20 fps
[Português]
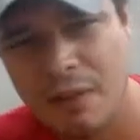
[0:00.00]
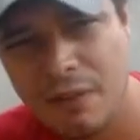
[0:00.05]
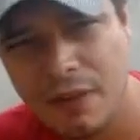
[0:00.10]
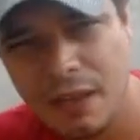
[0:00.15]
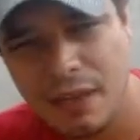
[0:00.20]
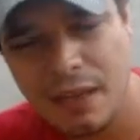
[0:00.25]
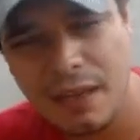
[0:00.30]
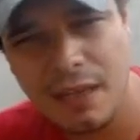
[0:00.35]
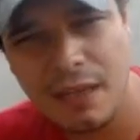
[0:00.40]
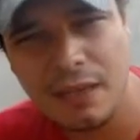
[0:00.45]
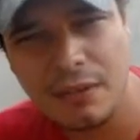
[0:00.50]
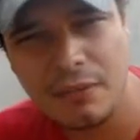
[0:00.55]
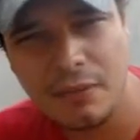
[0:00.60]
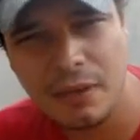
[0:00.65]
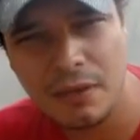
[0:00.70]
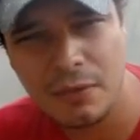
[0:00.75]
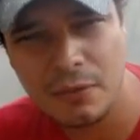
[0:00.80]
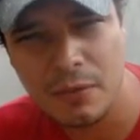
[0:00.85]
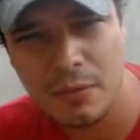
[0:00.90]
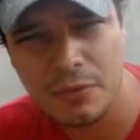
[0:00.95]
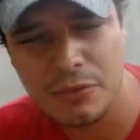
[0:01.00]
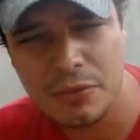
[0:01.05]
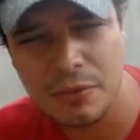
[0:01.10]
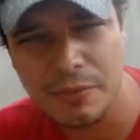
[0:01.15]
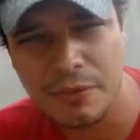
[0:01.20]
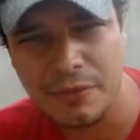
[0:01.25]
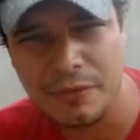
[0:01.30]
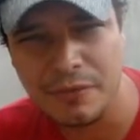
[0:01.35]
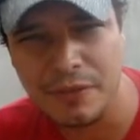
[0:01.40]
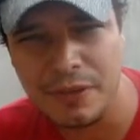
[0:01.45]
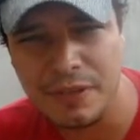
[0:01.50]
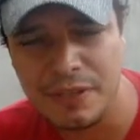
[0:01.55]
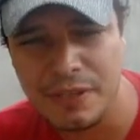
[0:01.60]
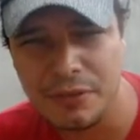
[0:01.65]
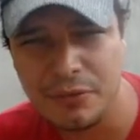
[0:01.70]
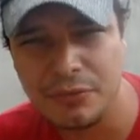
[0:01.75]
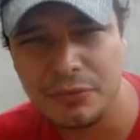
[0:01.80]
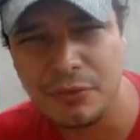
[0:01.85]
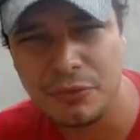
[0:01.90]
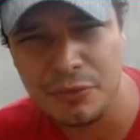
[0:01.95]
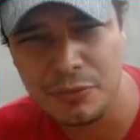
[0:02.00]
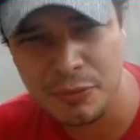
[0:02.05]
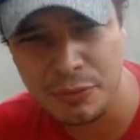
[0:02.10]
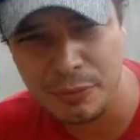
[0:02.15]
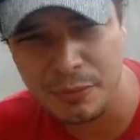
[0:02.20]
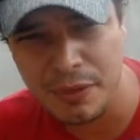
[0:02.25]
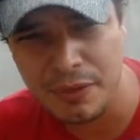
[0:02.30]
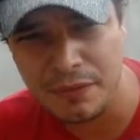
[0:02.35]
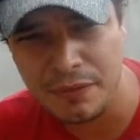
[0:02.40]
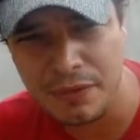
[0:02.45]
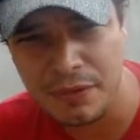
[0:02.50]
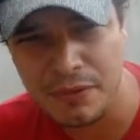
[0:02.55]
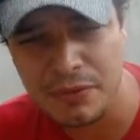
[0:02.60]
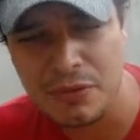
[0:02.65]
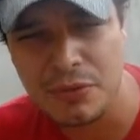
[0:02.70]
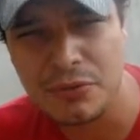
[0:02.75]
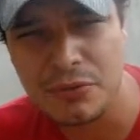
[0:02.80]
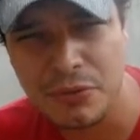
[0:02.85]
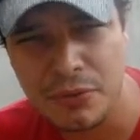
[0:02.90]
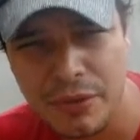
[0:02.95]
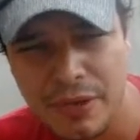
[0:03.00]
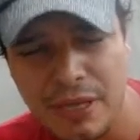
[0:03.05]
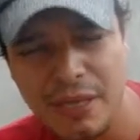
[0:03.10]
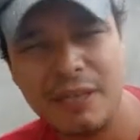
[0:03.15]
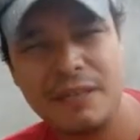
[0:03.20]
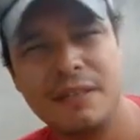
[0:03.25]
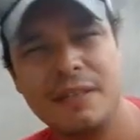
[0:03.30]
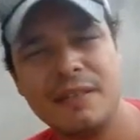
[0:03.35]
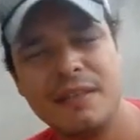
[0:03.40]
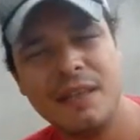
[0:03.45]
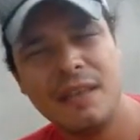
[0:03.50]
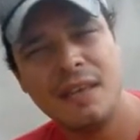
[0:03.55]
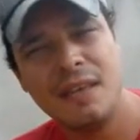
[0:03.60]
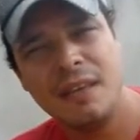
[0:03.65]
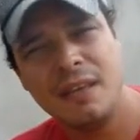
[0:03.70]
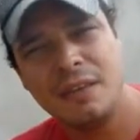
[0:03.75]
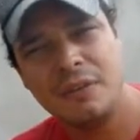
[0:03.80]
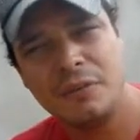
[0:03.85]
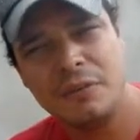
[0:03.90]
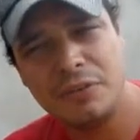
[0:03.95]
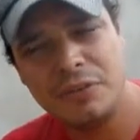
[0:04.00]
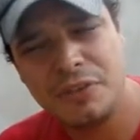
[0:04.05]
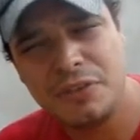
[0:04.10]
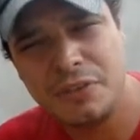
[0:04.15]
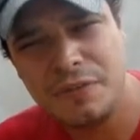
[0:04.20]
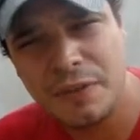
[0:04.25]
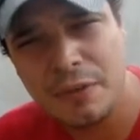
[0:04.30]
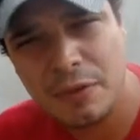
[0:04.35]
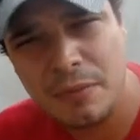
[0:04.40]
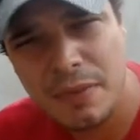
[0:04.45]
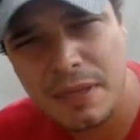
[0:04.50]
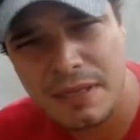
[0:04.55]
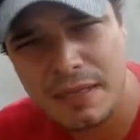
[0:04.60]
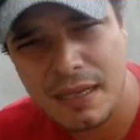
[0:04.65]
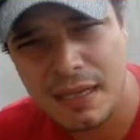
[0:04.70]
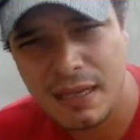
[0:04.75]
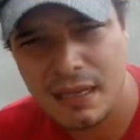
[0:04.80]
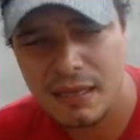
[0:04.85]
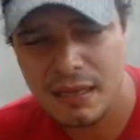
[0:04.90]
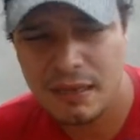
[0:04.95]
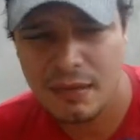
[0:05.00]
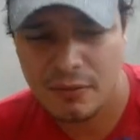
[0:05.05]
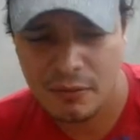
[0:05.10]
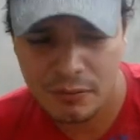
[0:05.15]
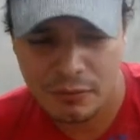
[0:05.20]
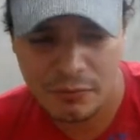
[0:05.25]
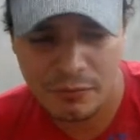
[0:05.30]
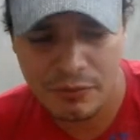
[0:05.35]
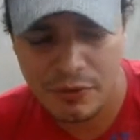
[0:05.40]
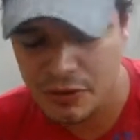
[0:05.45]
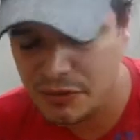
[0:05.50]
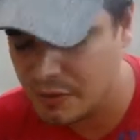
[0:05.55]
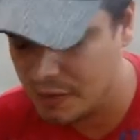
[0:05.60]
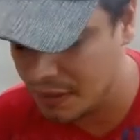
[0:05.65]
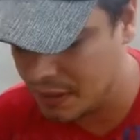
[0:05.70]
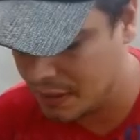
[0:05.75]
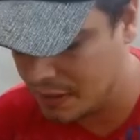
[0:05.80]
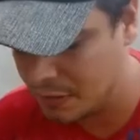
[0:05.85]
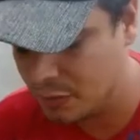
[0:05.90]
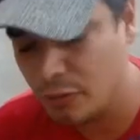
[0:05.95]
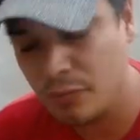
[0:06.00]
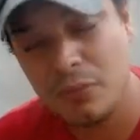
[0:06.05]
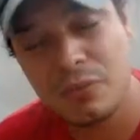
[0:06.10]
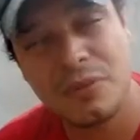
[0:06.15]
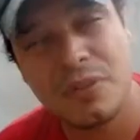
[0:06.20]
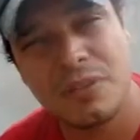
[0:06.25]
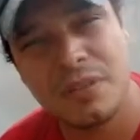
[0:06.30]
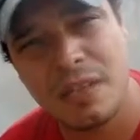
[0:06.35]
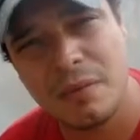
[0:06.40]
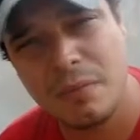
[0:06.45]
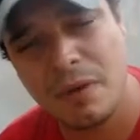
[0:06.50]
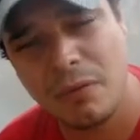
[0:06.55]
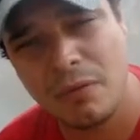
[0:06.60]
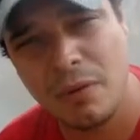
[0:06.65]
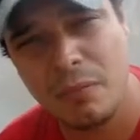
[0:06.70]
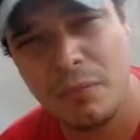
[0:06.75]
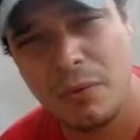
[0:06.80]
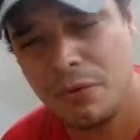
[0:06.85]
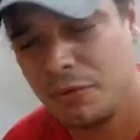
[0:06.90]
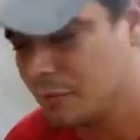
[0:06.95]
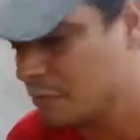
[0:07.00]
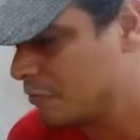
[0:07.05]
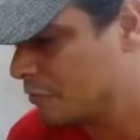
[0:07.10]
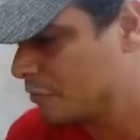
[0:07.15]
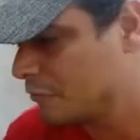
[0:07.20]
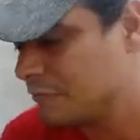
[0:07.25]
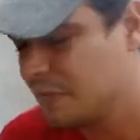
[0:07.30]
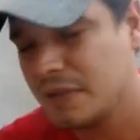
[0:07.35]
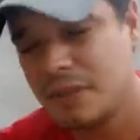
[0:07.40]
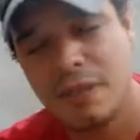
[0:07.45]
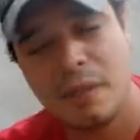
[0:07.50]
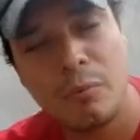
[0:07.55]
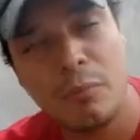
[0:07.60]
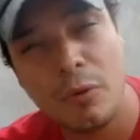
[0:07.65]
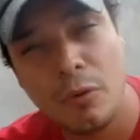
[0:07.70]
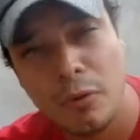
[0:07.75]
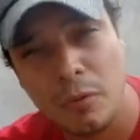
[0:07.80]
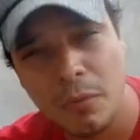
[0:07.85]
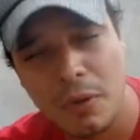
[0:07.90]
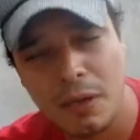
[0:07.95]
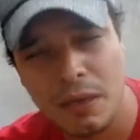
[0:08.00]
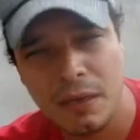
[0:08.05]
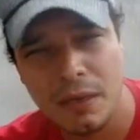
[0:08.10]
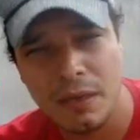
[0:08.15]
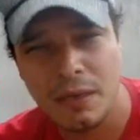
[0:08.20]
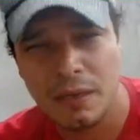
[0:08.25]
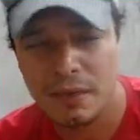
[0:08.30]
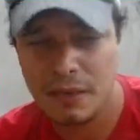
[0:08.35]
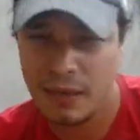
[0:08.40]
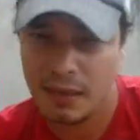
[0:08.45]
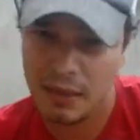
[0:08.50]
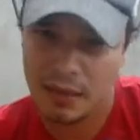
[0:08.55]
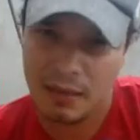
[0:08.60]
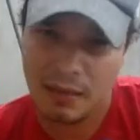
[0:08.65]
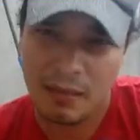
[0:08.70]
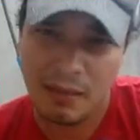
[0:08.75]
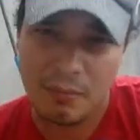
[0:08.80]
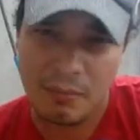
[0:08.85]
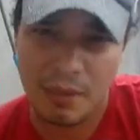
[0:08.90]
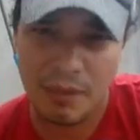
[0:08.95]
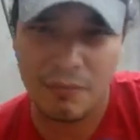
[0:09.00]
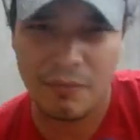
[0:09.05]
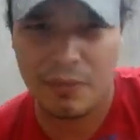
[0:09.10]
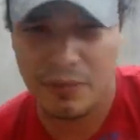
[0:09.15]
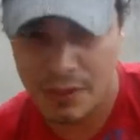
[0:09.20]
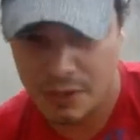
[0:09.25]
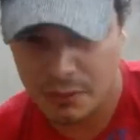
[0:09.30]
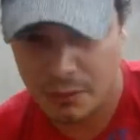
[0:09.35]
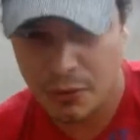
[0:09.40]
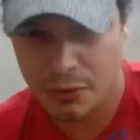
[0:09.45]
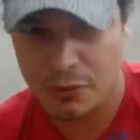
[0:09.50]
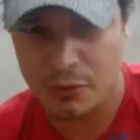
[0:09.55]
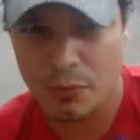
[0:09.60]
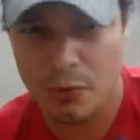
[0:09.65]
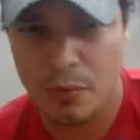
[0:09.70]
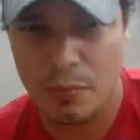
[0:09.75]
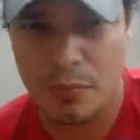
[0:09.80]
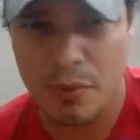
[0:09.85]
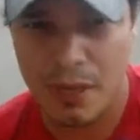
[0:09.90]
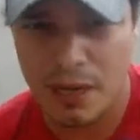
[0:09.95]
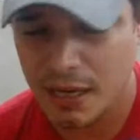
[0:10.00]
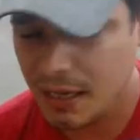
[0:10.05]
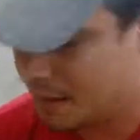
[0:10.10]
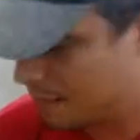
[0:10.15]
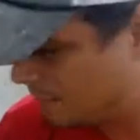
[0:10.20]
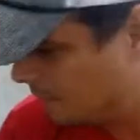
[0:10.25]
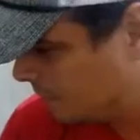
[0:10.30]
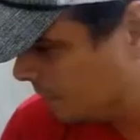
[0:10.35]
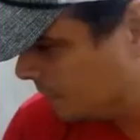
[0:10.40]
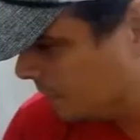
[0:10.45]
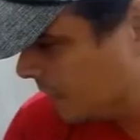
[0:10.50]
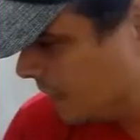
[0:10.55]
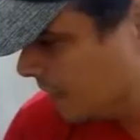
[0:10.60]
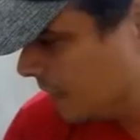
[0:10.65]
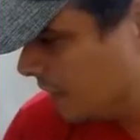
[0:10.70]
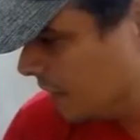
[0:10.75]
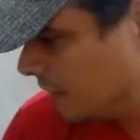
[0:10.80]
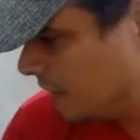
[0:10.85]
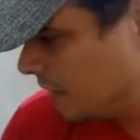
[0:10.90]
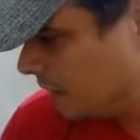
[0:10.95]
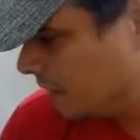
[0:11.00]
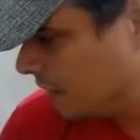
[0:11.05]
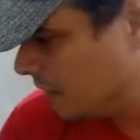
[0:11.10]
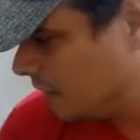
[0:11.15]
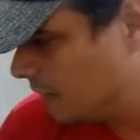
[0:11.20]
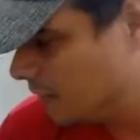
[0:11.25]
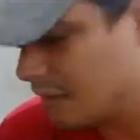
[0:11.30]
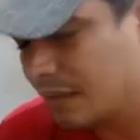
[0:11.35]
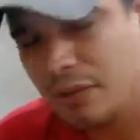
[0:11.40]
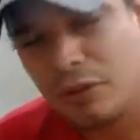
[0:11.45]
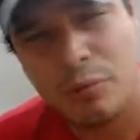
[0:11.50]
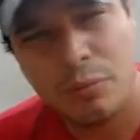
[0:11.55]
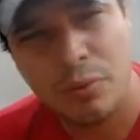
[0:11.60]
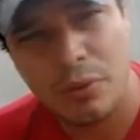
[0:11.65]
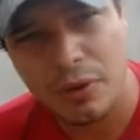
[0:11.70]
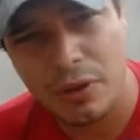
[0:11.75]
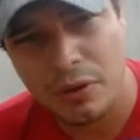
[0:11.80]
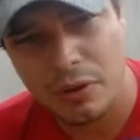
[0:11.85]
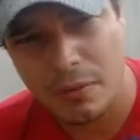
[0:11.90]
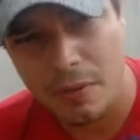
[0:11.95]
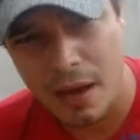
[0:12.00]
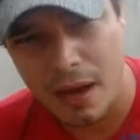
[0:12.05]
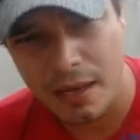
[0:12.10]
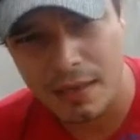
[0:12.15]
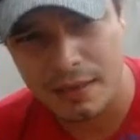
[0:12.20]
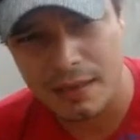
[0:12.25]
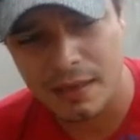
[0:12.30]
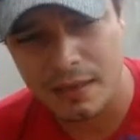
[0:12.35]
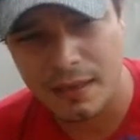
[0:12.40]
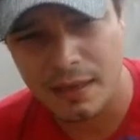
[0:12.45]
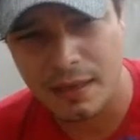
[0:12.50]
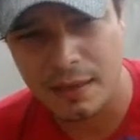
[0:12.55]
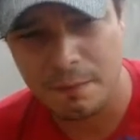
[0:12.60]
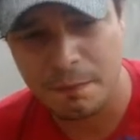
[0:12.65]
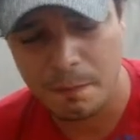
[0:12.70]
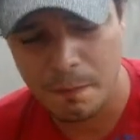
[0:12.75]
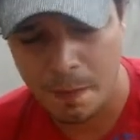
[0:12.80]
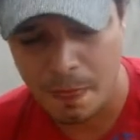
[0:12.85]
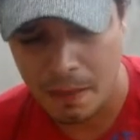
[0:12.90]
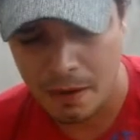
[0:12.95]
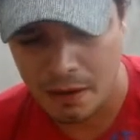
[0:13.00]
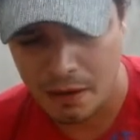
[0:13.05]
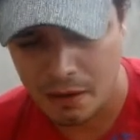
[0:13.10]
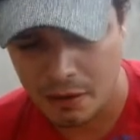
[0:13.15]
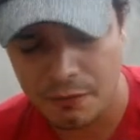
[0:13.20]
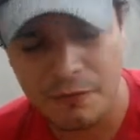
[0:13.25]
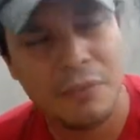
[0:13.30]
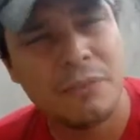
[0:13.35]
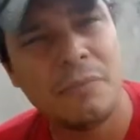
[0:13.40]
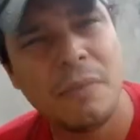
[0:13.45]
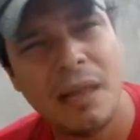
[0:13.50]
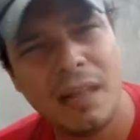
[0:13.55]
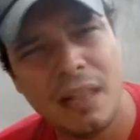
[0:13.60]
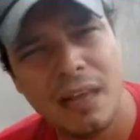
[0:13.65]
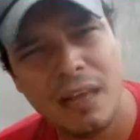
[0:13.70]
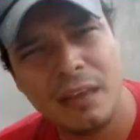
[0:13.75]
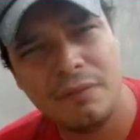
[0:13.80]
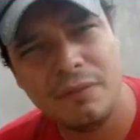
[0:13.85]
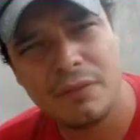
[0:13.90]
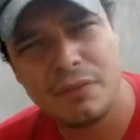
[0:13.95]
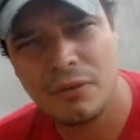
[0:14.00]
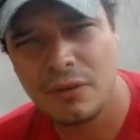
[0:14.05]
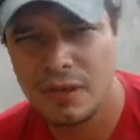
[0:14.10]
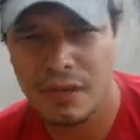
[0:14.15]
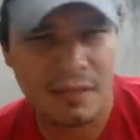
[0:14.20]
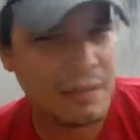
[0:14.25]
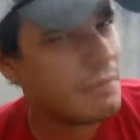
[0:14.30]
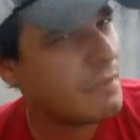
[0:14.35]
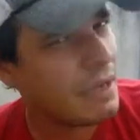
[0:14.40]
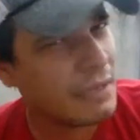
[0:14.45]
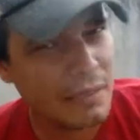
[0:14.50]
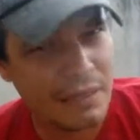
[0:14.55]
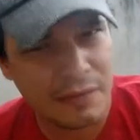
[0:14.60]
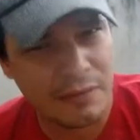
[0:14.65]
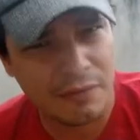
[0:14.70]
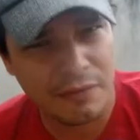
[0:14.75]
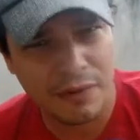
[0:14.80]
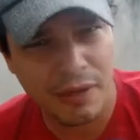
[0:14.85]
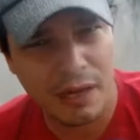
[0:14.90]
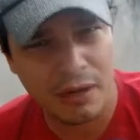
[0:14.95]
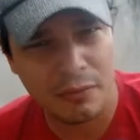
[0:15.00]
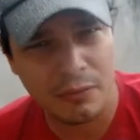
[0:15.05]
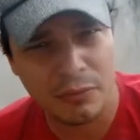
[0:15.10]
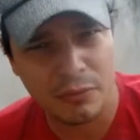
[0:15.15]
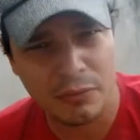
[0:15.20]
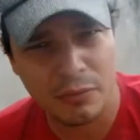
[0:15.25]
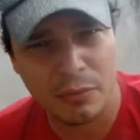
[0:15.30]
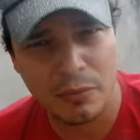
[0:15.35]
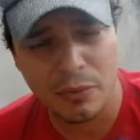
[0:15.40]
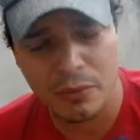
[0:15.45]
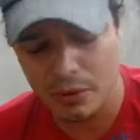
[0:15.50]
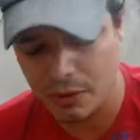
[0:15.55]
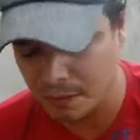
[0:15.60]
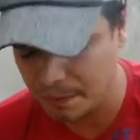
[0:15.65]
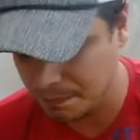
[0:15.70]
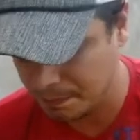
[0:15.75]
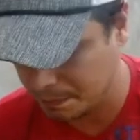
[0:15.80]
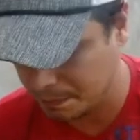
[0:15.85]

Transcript: Fala galera do canal Como Sobreviver, sejam todos muito bem-vindos, eu sou o Regis e hoje a gente vai começar um vídeo aqui sobre o sistema aquapônico que eu fiz sem bomba, tá? Para que vocês possam copiar, né, e entender um pouquinho mais, né? Eu fiz uma live, só que as imagens não ficaram muito boas,